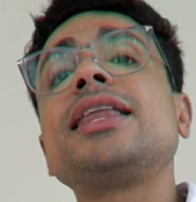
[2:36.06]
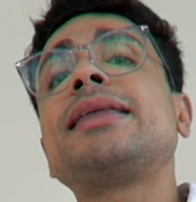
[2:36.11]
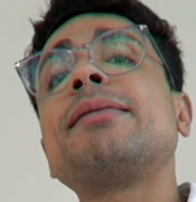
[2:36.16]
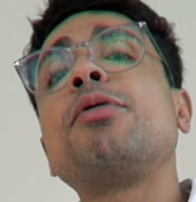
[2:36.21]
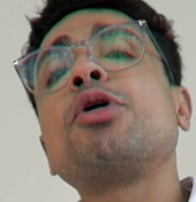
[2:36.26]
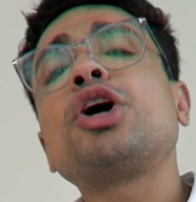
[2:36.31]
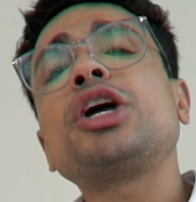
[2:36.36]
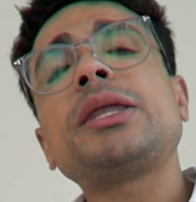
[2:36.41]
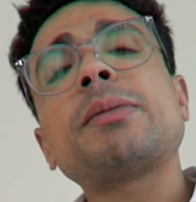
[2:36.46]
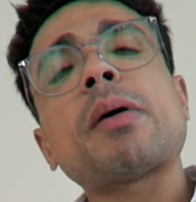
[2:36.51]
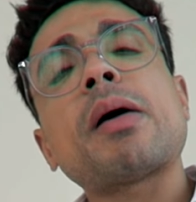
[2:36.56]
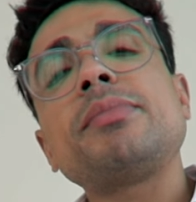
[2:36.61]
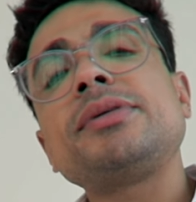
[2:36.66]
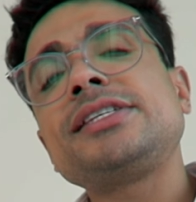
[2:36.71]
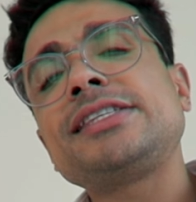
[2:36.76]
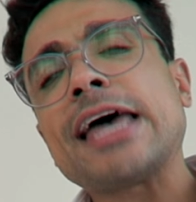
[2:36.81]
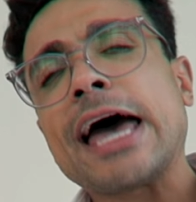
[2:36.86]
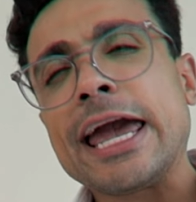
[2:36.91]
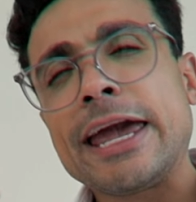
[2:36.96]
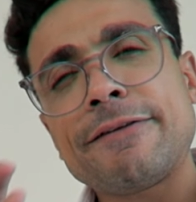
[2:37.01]
انت ممكن تبقى
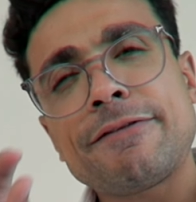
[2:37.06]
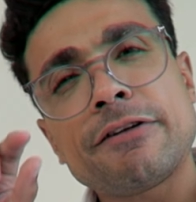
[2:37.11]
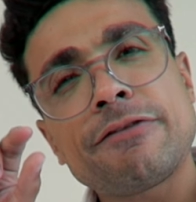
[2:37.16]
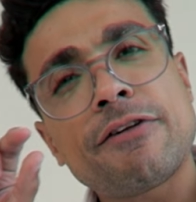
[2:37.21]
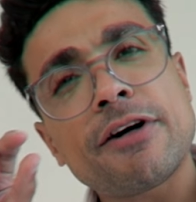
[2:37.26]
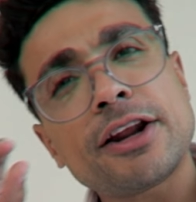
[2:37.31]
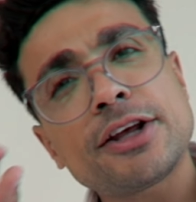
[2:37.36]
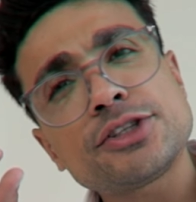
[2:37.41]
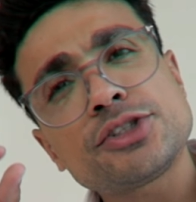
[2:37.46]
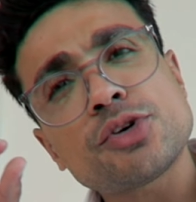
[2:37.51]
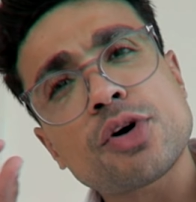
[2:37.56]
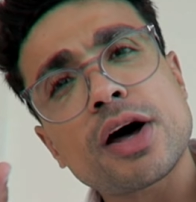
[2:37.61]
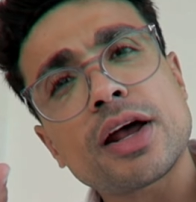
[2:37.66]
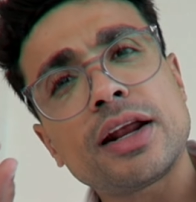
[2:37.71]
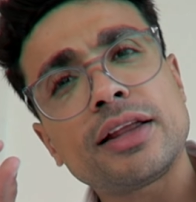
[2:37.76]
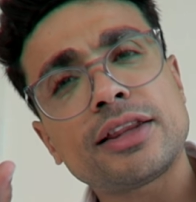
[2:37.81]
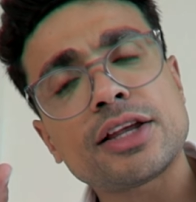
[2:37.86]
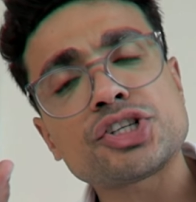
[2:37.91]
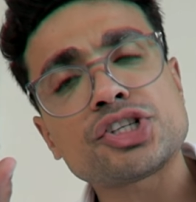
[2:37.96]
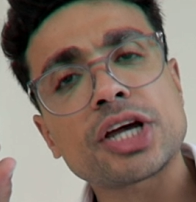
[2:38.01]
مستهي في الفرق
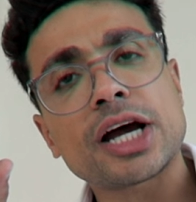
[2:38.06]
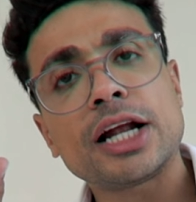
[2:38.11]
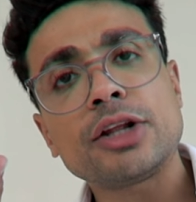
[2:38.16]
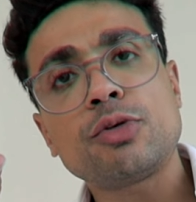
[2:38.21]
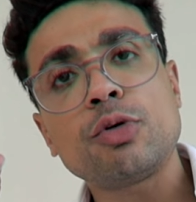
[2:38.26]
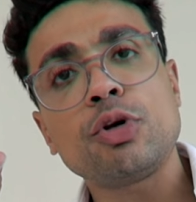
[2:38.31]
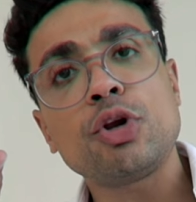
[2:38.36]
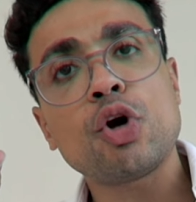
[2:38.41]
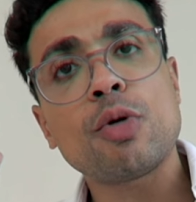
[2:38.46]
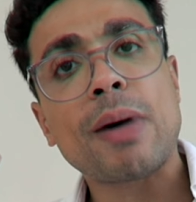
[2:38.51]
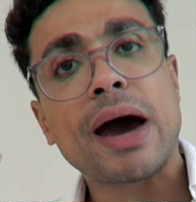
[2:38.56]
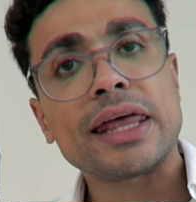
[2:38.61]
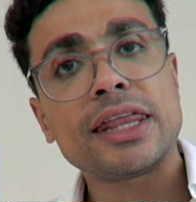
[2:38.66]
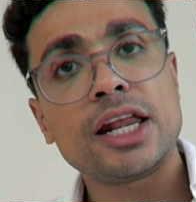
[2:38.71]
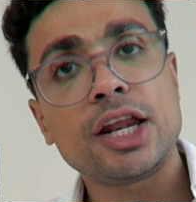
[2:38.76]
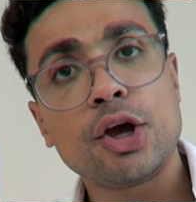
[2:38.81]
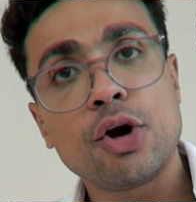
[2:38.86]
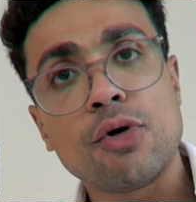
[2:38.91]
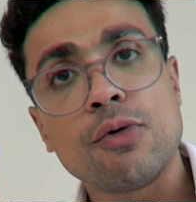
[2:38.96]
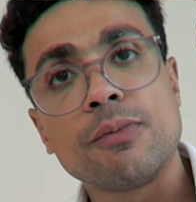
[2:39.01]
الصغير انت اشتغلته اليوم عن
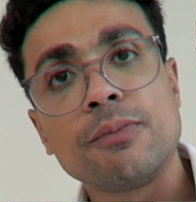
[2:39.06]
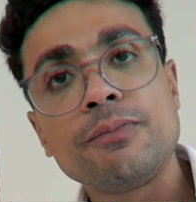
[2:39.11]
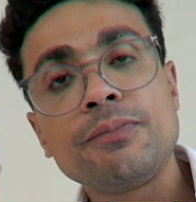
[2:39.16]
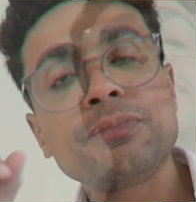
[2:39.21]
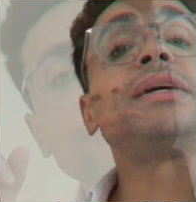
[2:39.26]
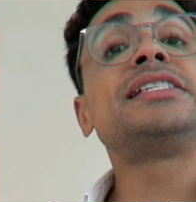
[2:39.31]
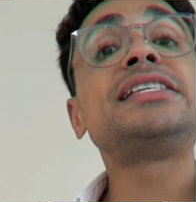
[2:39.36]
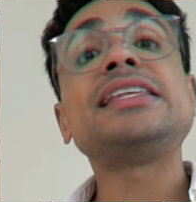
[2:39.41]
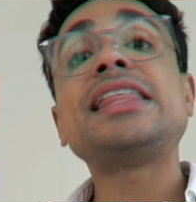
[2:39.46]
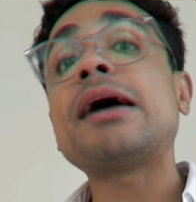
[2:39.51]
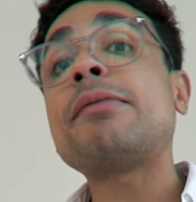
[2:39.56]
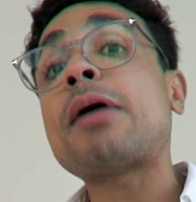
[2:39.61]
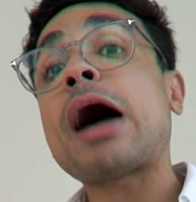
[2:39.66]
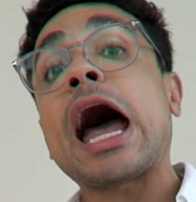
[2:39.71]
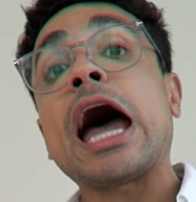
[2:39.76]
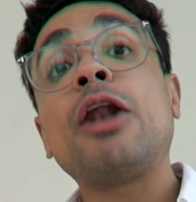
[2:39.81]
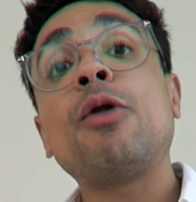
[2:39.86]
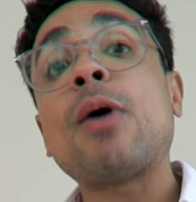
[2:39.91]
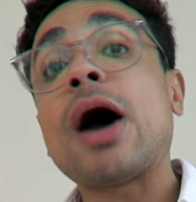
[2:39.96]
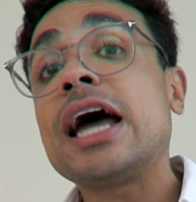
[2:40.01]
اليوم بس ده
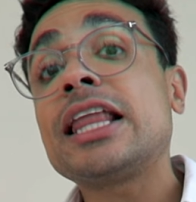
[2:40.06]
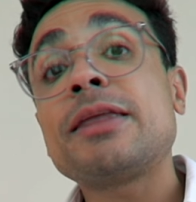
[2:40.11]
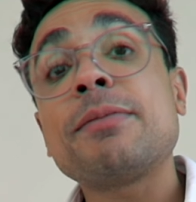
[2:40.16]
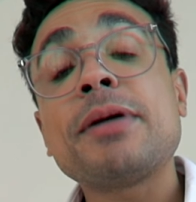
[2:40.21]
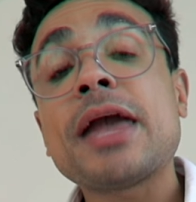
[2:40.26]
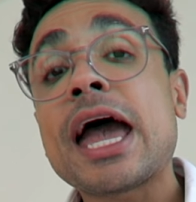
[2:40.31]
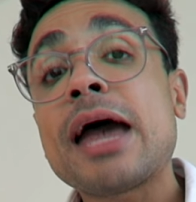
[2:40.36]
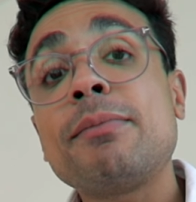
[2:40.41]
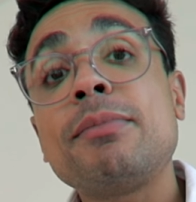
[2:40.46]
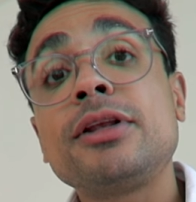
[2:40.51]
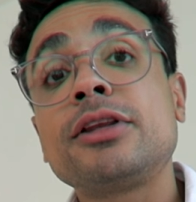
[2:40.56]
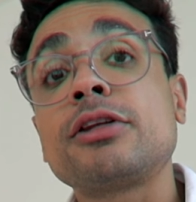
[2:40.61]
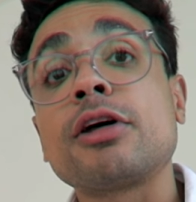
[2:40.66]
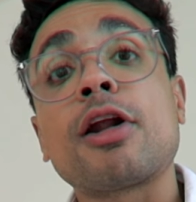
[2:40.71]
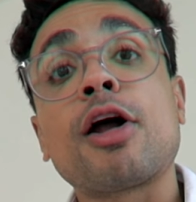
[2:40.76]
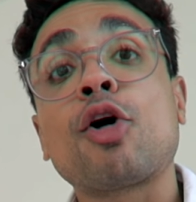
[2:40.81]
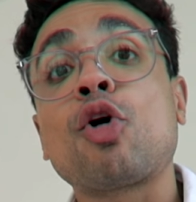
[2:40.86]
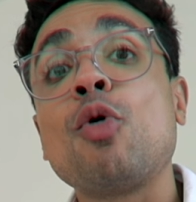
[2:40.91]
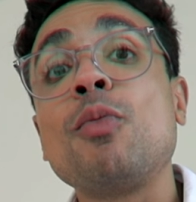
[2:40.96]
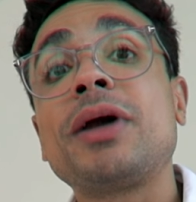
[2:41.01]
مع الوقت بيعمل
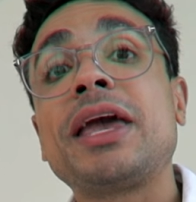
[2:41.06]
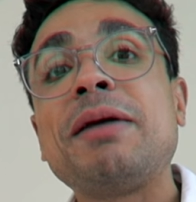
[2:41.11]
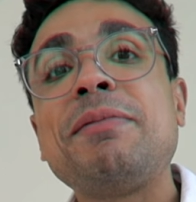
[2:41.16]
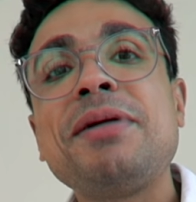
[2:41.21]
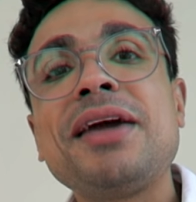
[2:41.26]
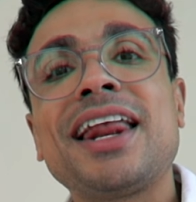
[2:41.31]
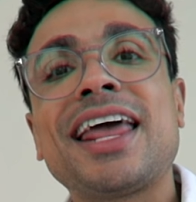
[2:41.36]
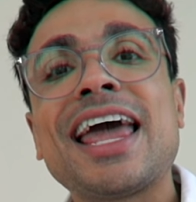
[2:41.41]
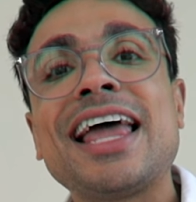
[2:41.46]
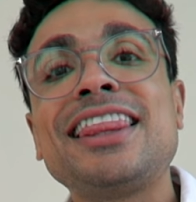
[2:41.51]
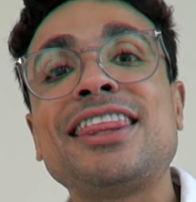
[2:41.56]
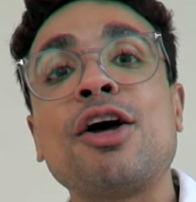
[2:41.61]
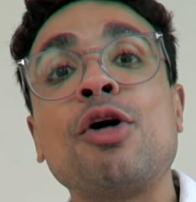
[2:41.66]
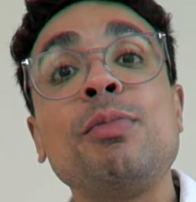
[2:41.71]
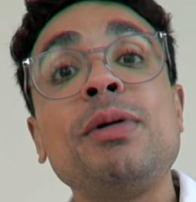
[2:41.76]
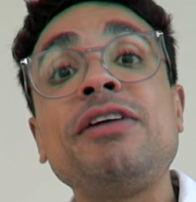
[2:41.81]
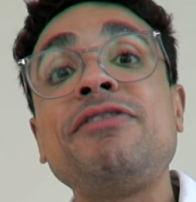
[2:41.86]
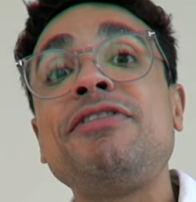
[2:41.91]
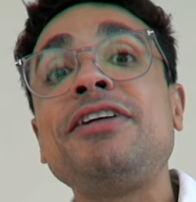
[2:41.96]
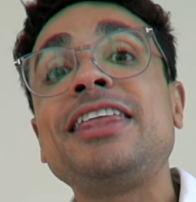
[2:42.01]
تراكم كبير جدا
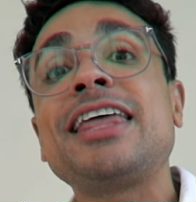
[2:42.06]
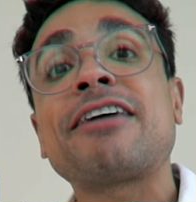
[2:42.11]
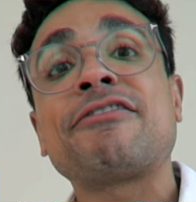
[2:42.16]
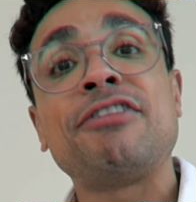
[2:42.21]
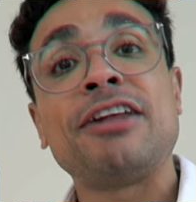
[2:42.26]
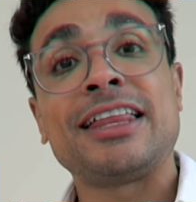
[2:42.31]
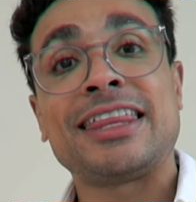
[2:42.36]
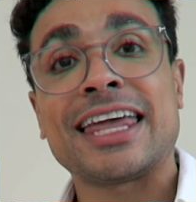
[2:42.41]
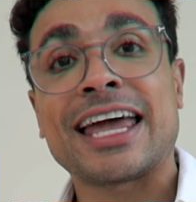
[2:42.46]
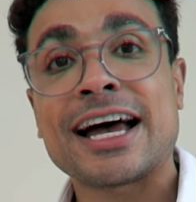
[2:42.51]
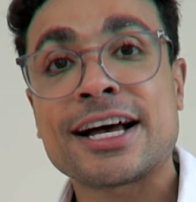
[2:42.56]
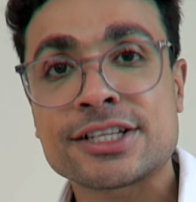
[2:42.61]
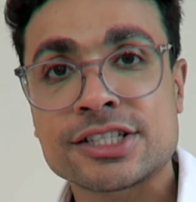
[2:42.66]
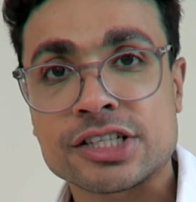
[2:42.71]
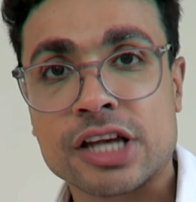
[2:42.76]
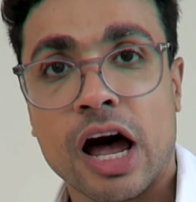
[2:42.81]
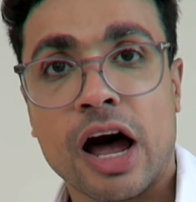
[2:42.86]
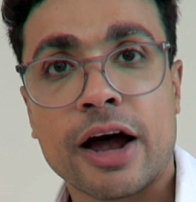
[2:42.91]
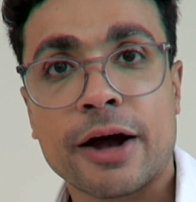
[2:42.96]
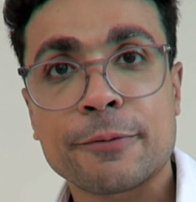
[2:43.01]
وبيفيدك في الاتجاه
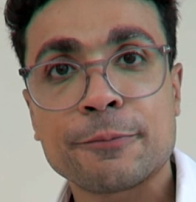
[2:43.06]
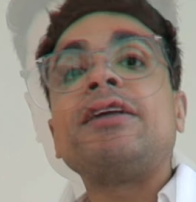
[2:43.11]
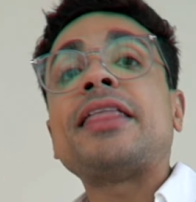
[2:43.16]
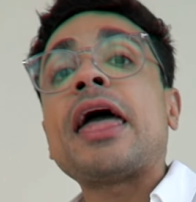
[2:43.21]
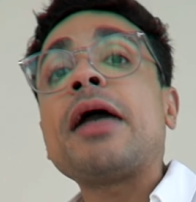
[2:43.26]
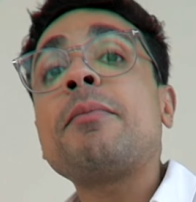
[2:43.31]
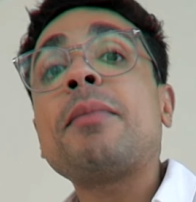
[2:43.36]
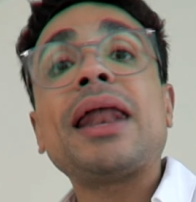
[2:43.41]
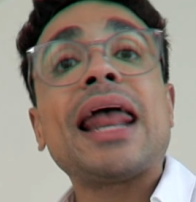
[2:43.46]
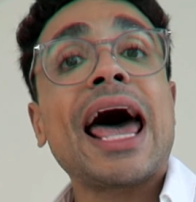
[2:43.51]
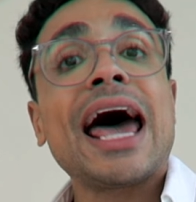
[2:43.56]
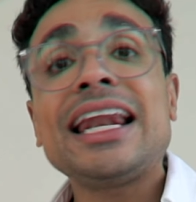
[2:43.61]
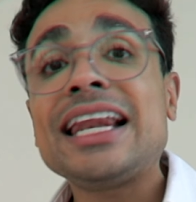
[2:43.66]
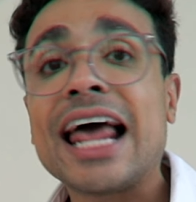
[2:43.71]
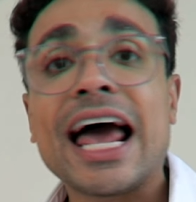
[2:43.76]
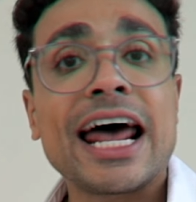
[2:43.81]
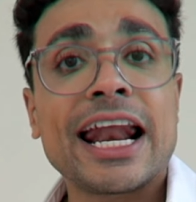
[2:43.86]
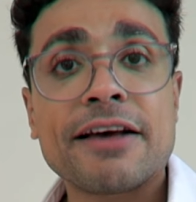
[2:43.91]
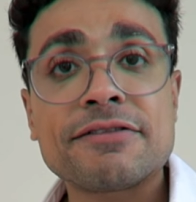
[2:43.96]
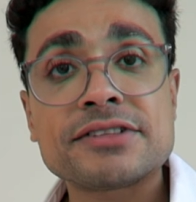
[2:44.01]
الصح فدايما
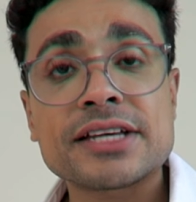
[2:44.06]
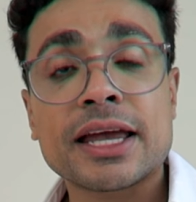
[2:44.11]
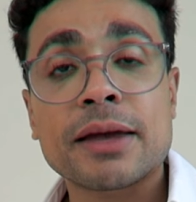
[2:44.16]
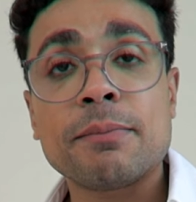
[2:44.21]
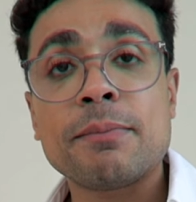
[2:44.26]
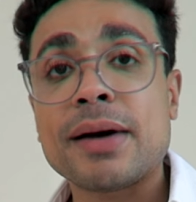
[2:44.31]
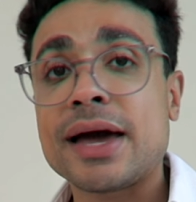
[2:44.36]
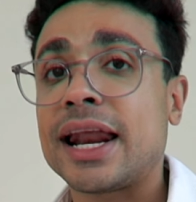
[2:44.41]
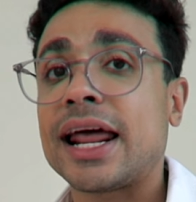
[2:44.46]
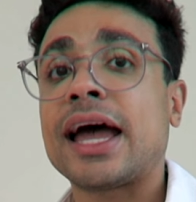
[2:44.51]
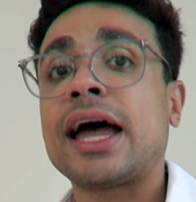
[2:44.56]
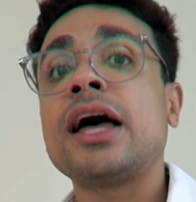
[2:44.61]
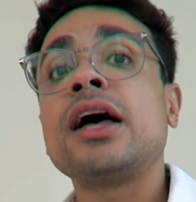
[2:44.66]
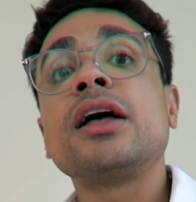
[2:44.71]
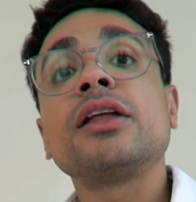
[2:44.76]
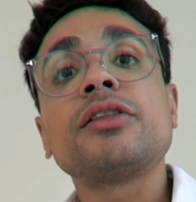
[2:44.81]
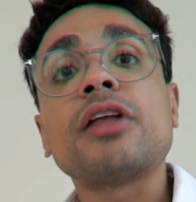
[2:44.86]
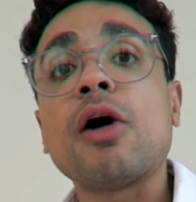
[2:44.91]
علق على نفسك امبارح